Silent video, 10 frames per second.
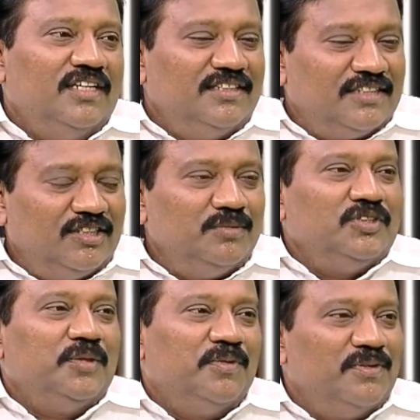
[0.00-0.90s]
சொன்னேன்
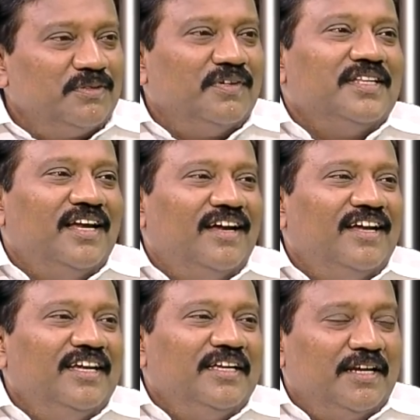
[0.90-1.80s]
சத்தியமூர்த்தி இப்போ உனக்கு வந்தா
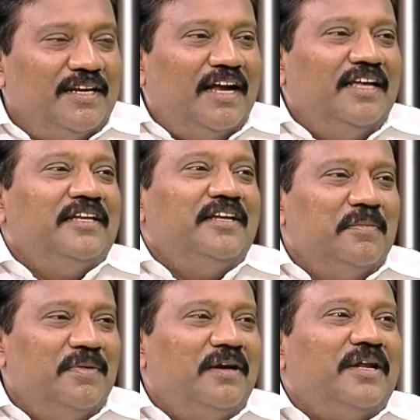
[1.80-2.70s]
என்ன அழகிரி
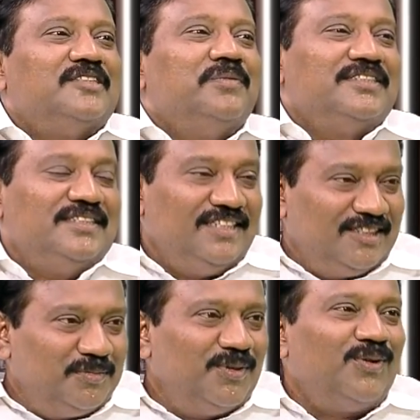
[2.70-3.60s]
எம்எல்ஏ ட்ரெஸ் பாசிங்
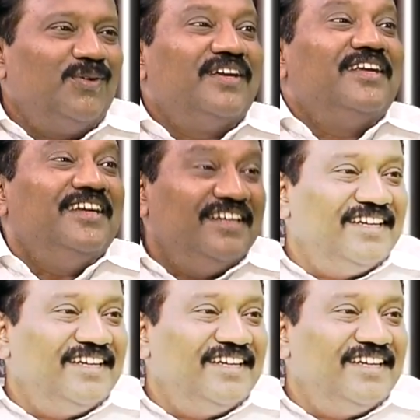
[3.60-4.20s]
கேஸ் போட்டுருவாரு